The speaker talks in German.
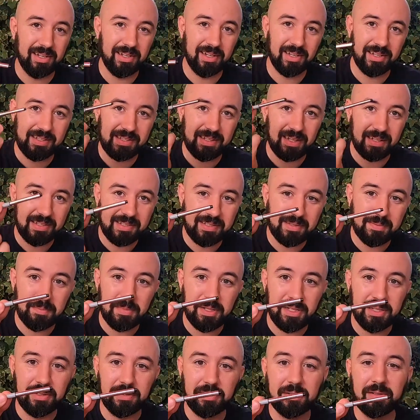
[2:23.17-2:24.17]
eine
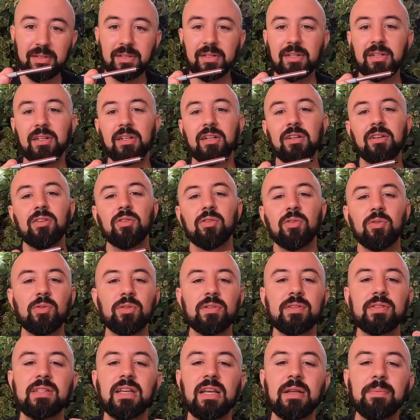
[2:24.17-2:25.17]
Ersatzmine.
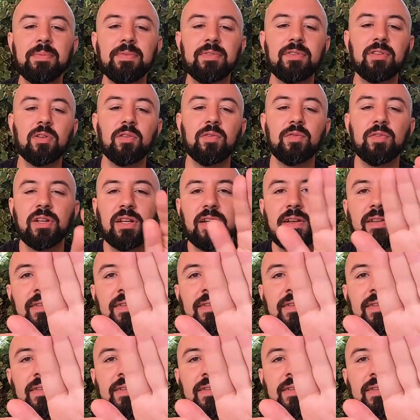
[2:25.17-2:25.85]
Und selbst auf der